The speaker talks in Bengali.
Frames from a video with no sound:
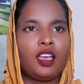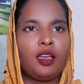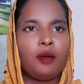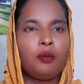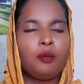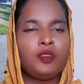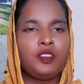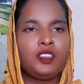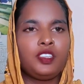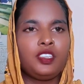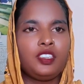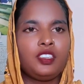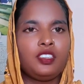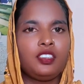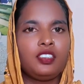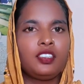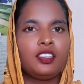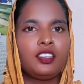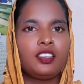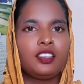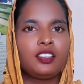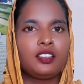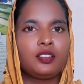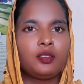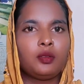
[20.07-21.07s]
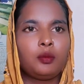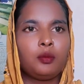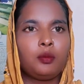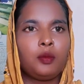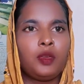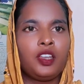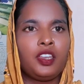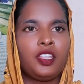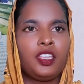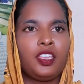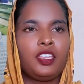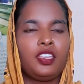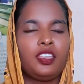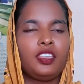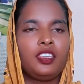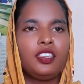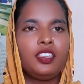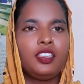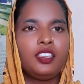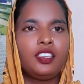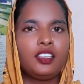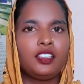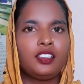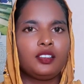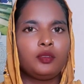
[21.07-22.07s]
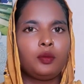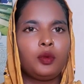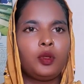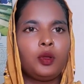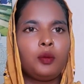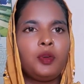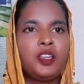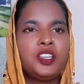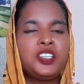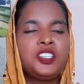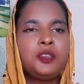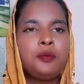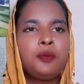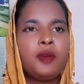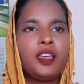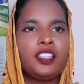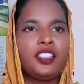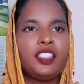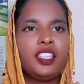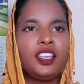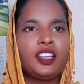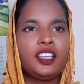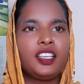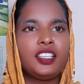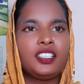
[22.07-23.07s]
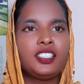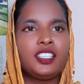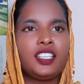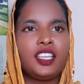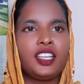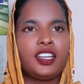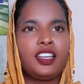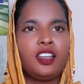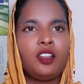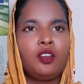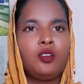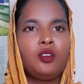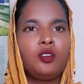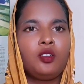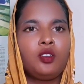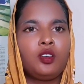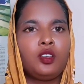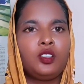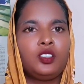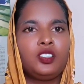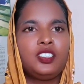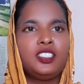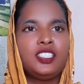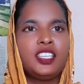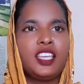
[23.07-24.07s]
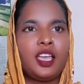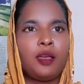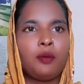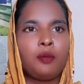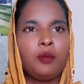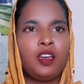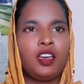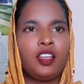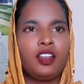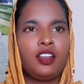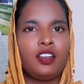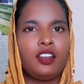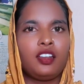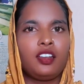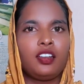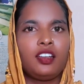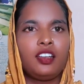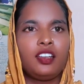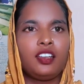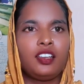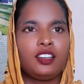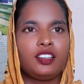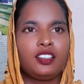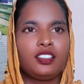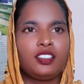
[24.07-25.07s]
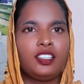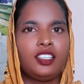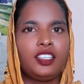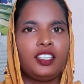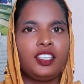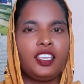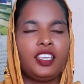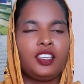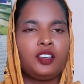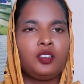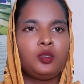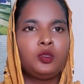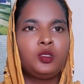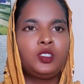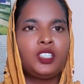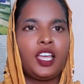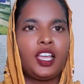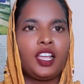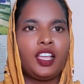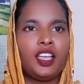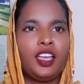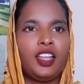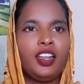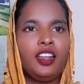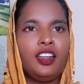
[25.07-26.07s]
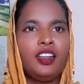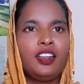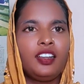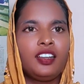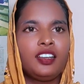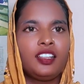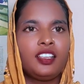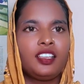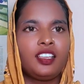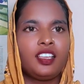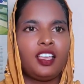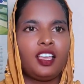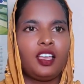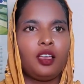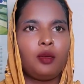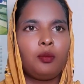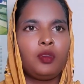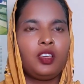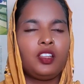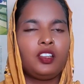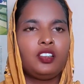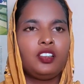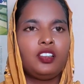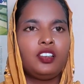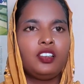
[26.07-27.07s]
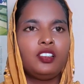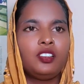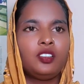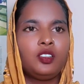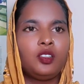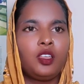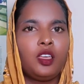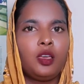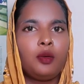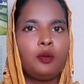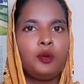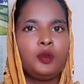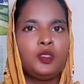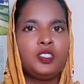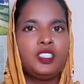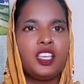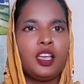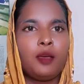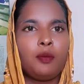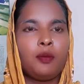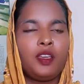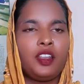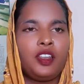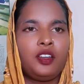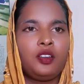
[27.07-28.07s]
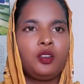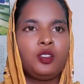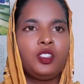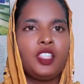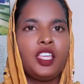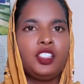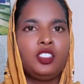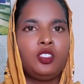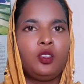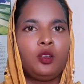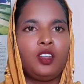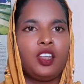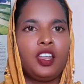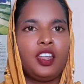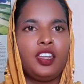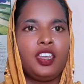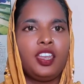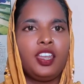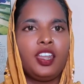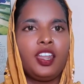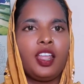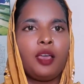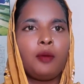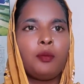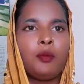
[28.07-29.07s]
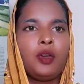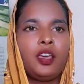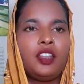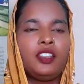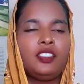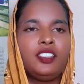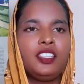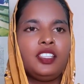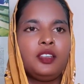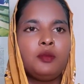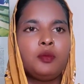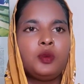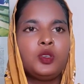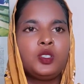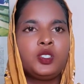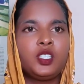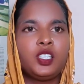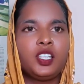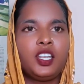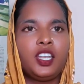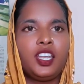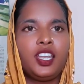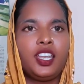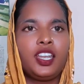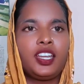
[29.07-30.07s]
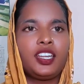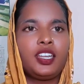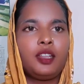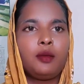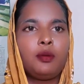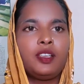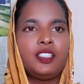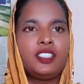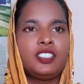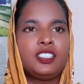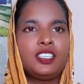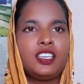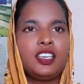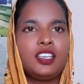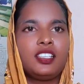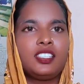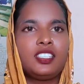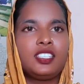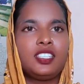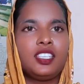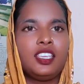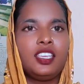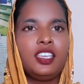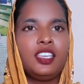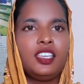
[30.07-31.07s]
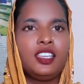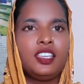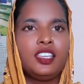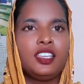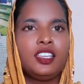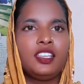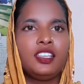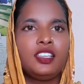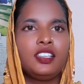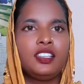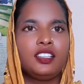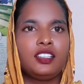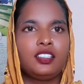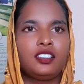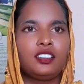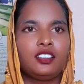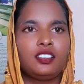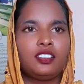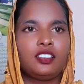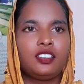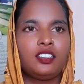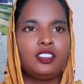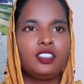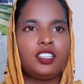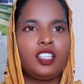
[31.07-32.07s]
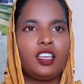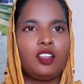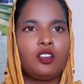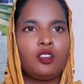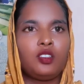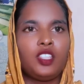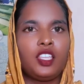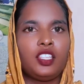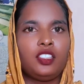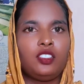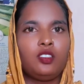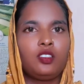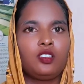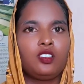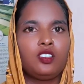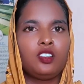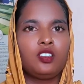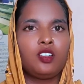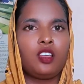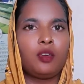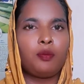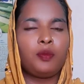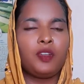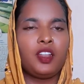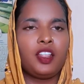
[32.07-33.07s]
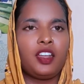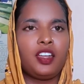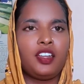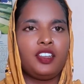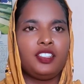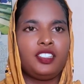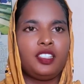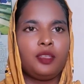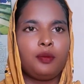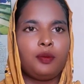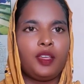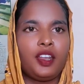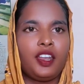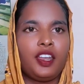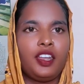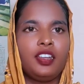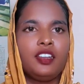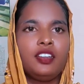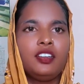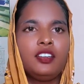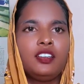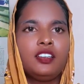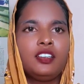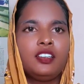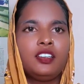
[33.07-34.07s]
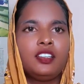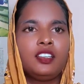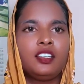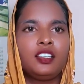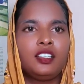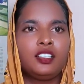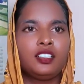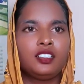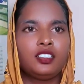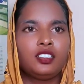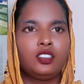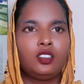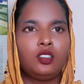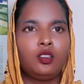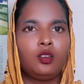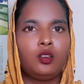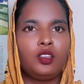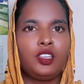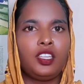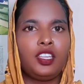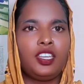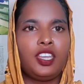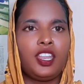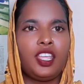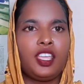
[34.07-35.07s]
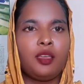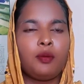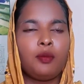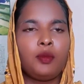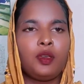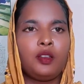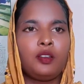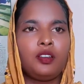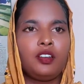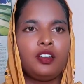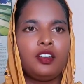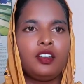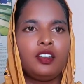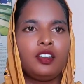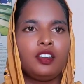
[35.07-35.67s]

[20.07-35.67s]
আমি মানে প্রবাসী ভাইদের কাছে একটা অনুরোধ যে আমার দিকে একটু তাকান আমার দয়া বুঝে আমার একটু দায়িত্বটা নেন আমার তিন বছরের একটা বাচ্চা আছে তারও দায়িত্ব যেন আপনারা নিতে পারেন তো এটাই আমার